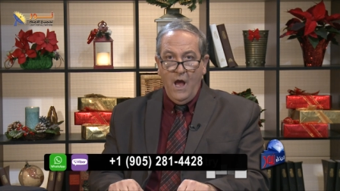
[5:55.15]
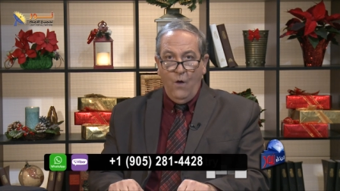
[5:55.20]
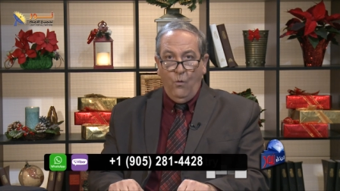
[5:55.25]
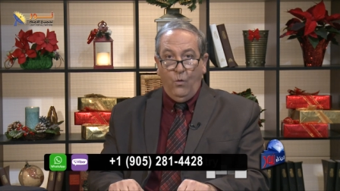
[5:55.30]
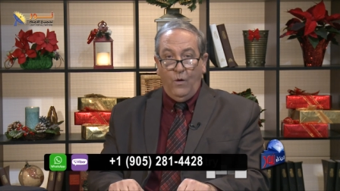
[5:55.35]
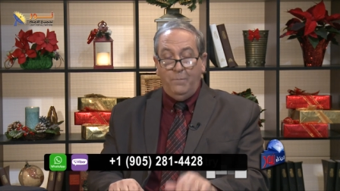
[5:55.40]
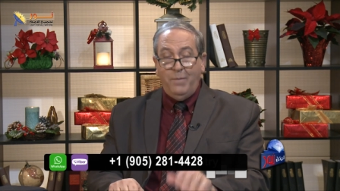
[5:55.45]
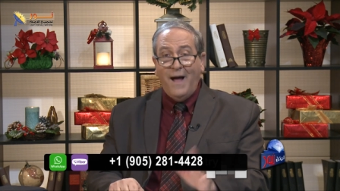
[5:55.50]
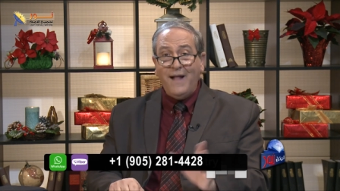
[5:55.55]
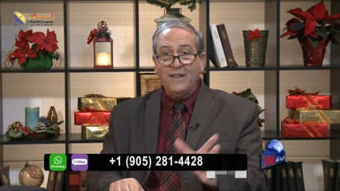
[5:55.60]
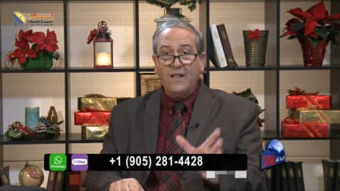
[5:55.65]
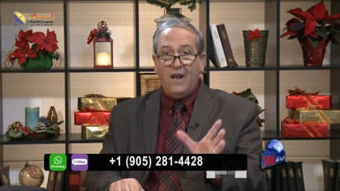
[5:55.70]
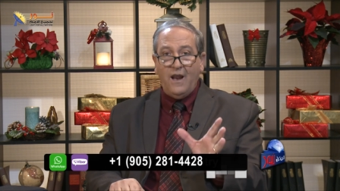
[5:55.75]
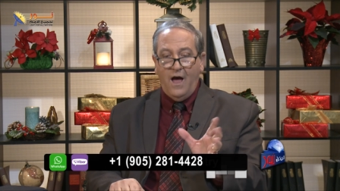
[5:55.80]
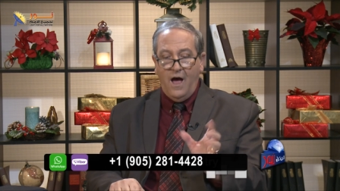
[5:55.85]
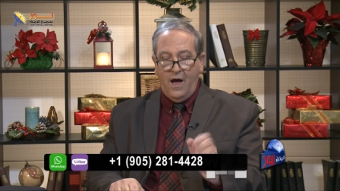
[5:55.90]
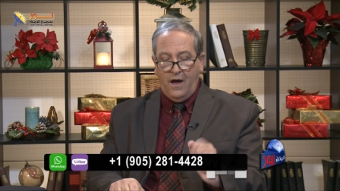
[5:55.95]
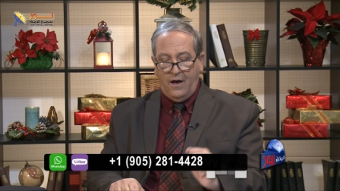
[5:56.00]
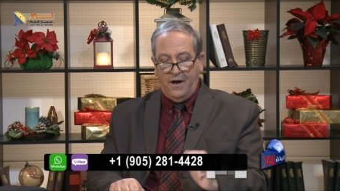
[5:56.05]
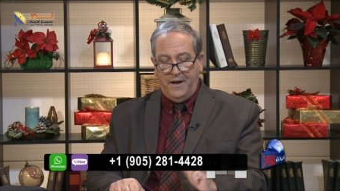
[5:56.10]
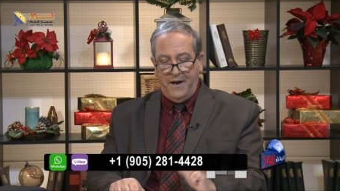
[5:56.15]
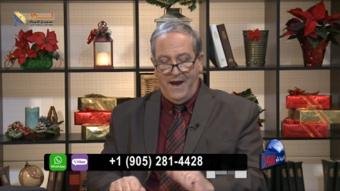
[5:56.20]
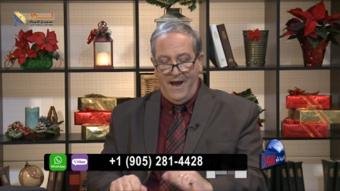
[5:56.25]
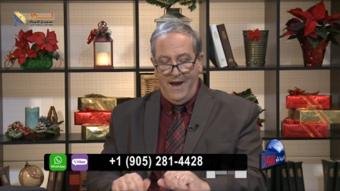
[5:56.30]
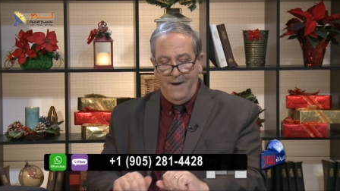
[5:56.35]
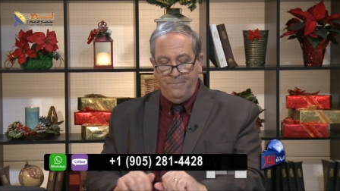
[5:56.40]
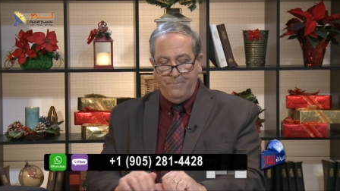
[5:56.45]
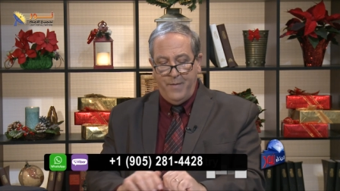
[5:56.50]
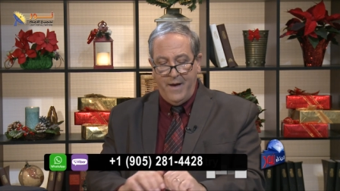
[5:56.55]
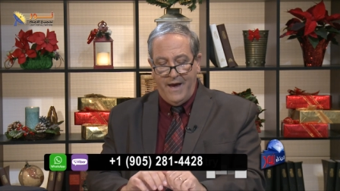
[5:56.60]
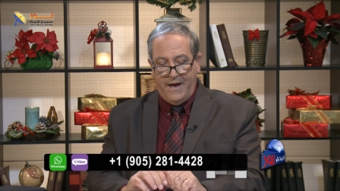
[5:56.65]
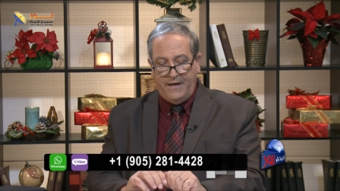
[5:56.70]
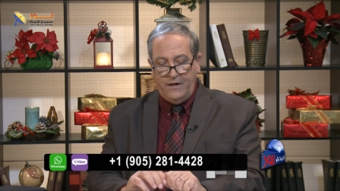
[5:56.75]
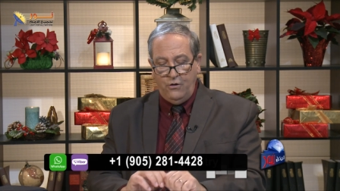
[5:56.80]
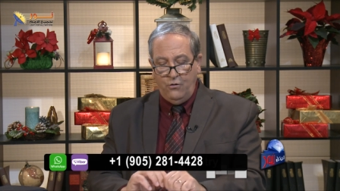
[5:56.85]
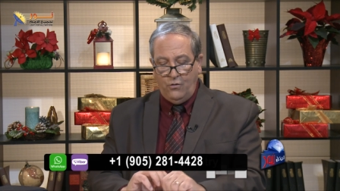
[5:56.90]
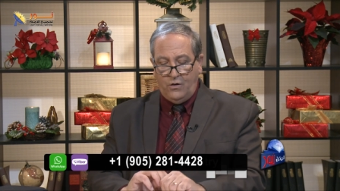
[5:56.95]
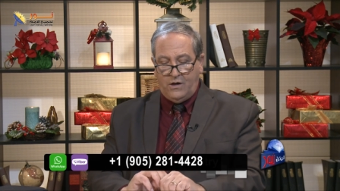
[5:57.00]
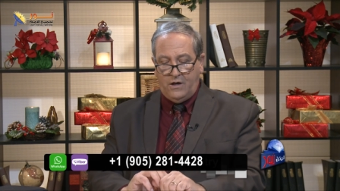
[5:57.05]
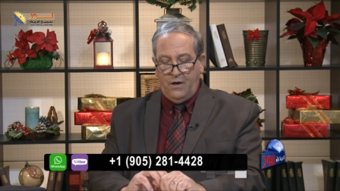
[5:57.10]
والبعض الآخر أحبائي
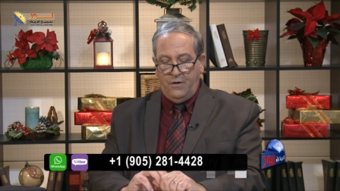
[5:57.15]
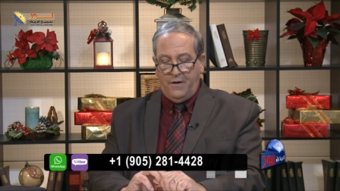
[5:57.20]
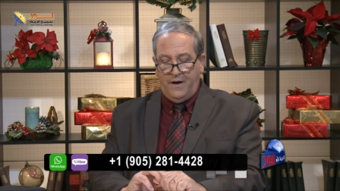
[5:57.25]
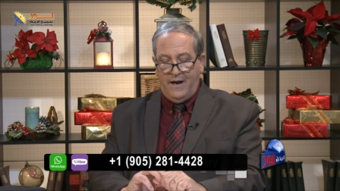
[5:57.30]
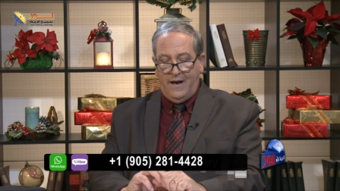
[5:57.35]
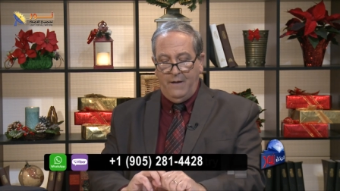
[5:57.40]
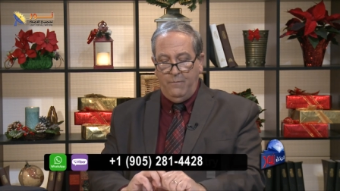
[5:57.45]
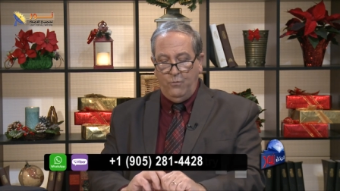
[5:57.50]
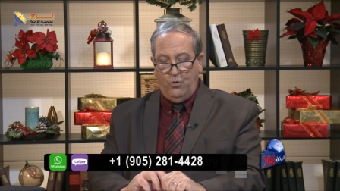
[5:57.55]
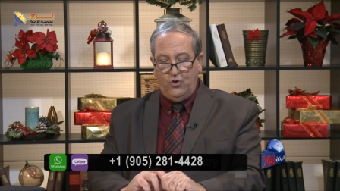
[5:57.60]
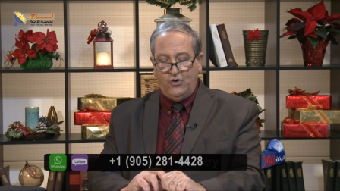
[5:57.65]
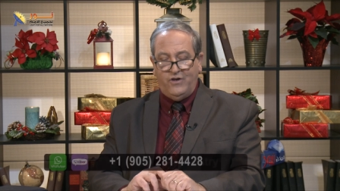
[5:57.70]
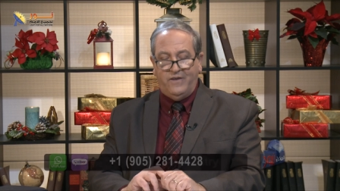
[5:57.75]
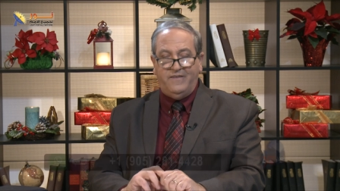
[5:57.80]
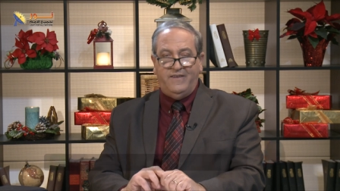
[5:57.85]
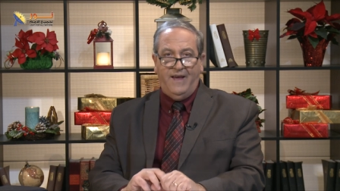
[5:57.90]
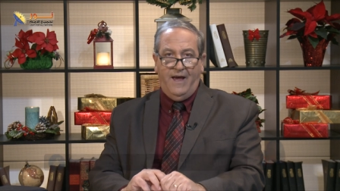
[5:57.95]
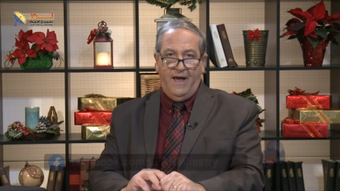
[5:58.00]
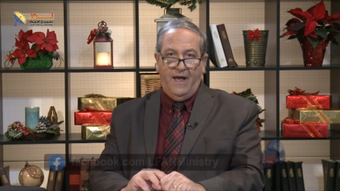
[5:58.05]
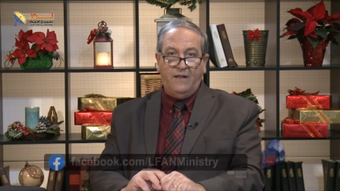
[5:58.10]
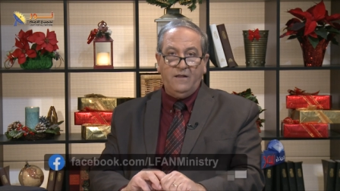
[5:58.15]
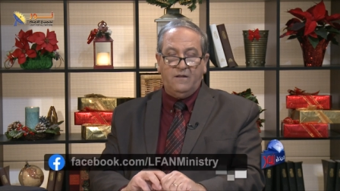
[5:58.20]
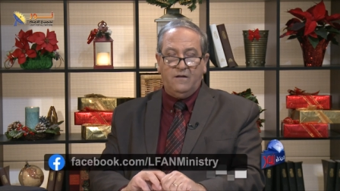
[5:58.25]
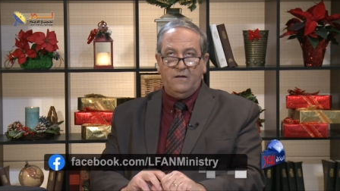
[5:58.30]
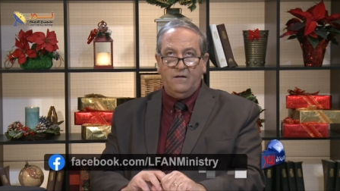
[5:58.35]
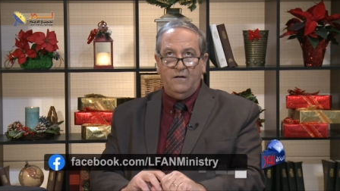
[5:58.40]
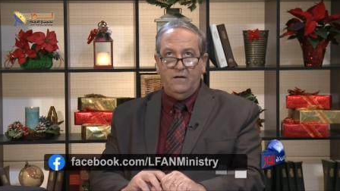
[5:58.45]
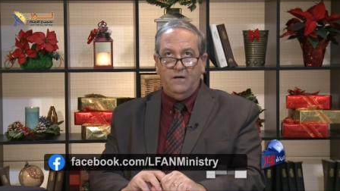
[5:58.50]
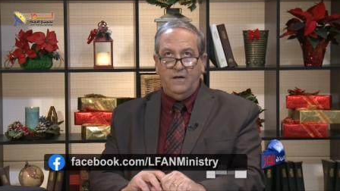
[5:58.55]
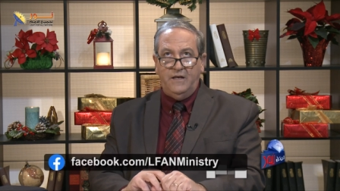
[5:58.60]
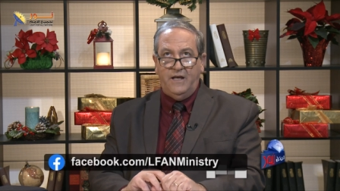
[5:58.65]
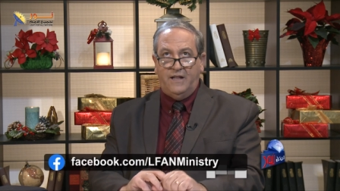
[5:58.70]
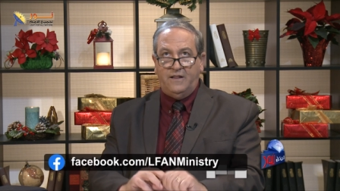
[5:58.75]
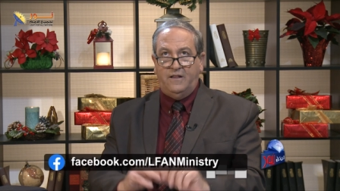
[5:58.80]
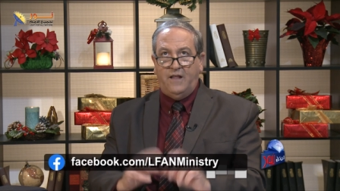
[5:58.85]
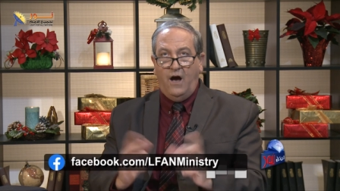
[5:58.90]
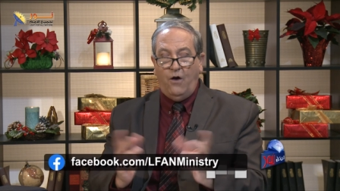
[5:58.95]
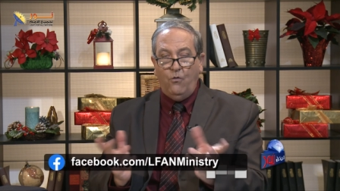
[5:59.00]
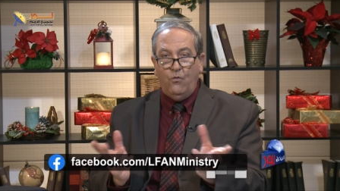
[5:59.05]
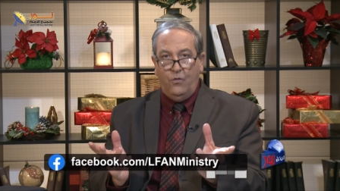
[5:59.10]
ينكر المعجزات
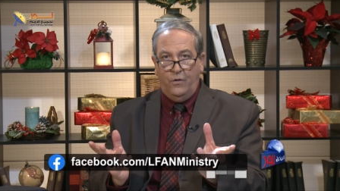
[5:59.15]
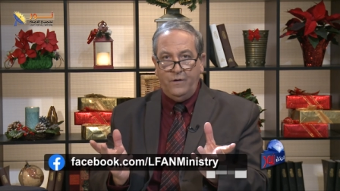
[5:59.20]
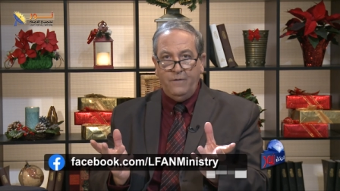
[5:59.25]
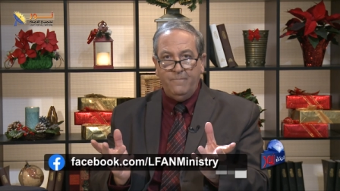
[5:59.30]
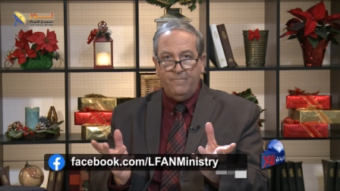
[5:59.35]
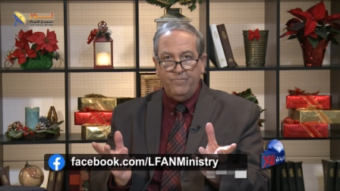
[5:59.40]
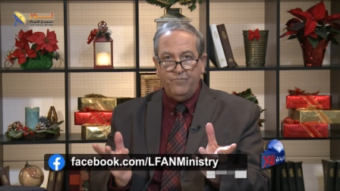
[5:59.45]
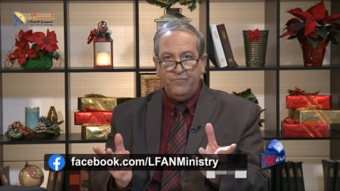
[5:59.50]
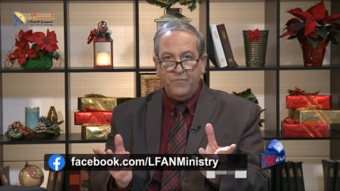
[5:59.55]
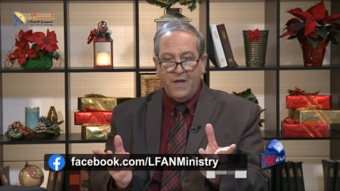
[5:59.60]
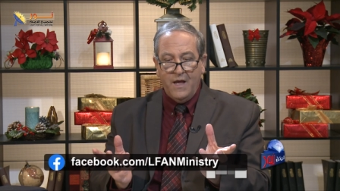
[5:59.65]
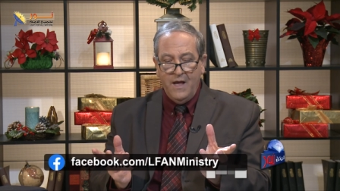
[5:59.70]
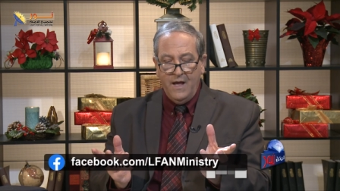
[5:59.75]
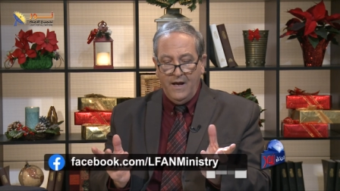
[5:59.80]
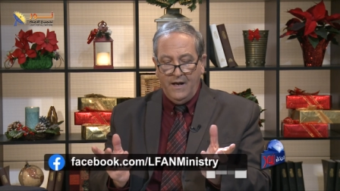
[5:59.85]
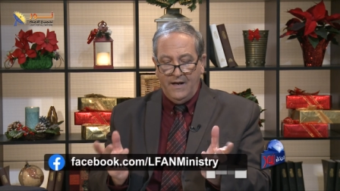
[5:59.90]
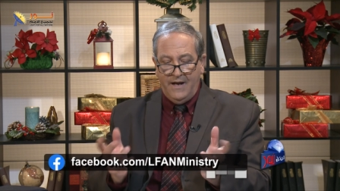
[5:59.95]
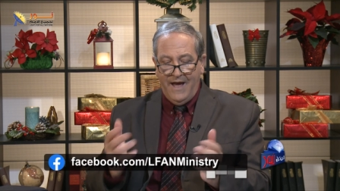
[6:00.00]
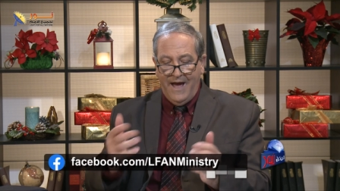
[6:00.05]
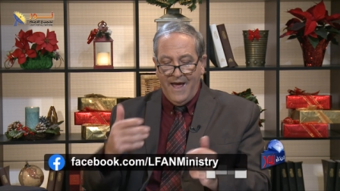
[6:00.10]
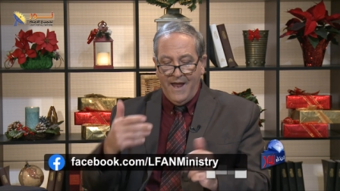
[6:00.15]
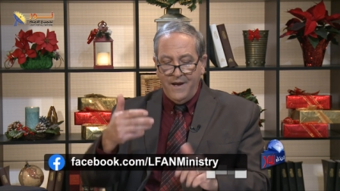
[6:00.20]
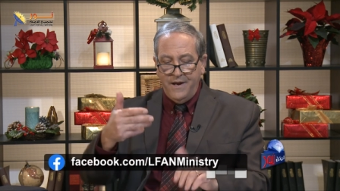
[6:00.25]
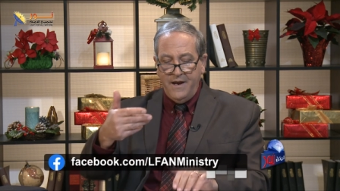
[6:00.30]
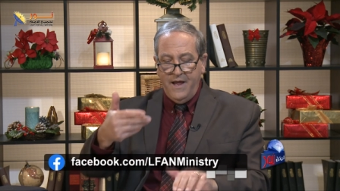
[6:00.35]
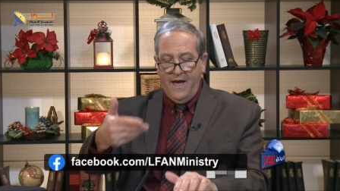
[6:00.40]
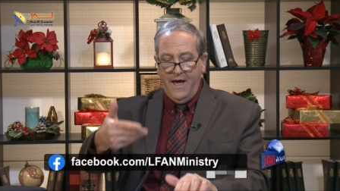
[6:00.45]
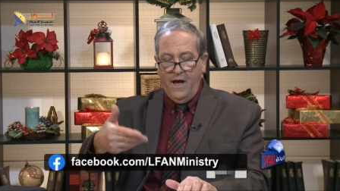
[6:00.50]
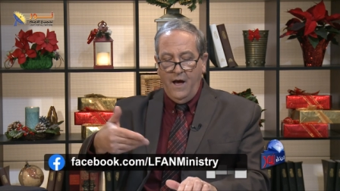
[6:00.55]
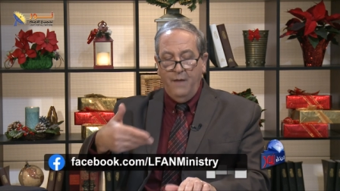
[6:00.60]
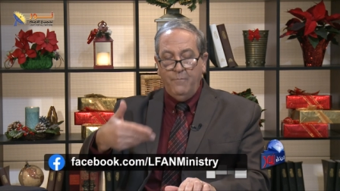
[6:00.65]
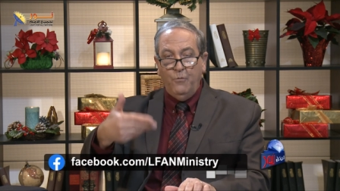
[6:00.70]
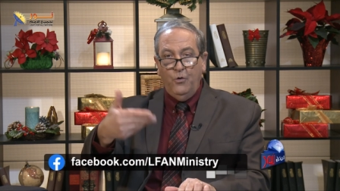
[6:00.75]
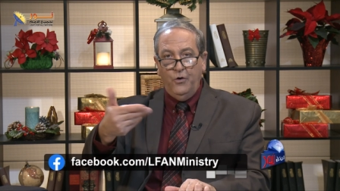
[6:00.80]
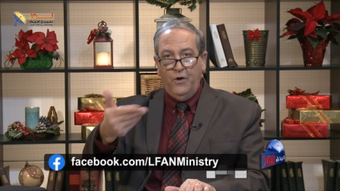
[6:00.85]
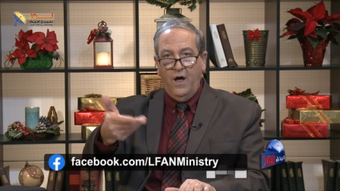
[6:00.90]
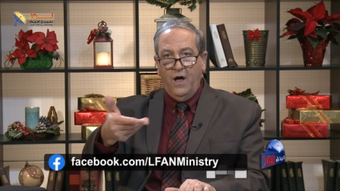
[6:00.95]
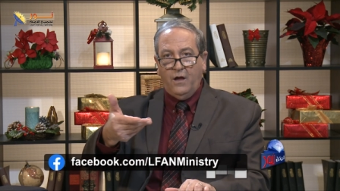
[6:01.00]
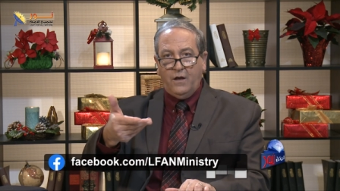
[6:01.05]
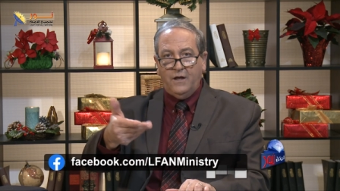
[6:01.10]
يدعون لأنها
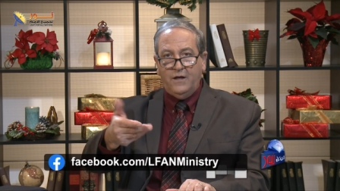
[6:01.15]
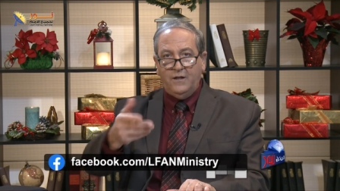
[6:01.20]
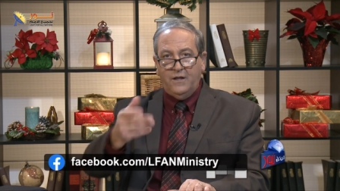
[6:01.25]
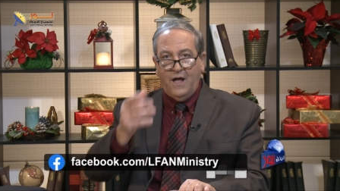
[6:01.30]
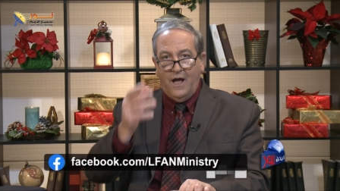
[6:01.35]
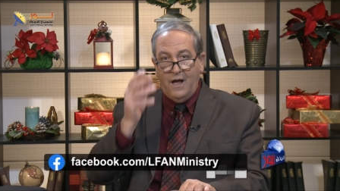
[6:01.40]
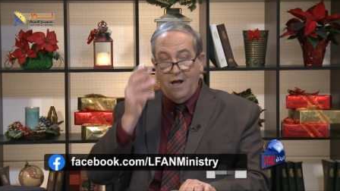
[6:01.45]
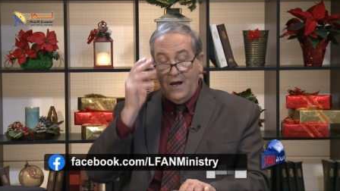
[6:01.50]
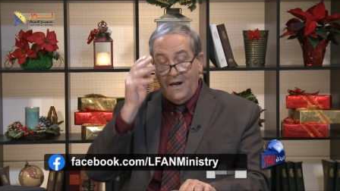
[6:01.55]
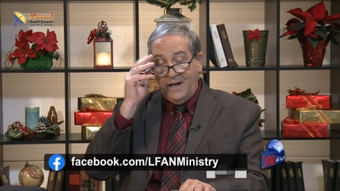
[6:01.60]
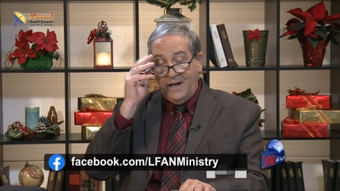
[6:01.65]
مناقضة